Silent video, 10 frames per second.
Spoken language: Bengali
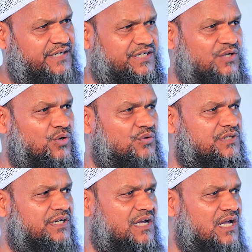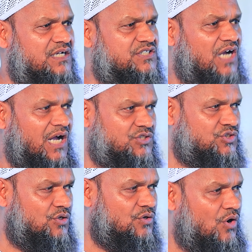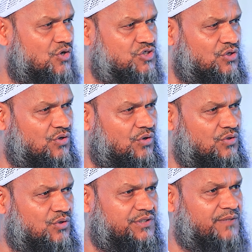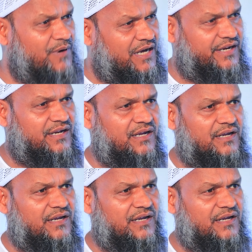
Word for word: একটি গরুতে সাতজন অংশগ্রহণ করতে পারে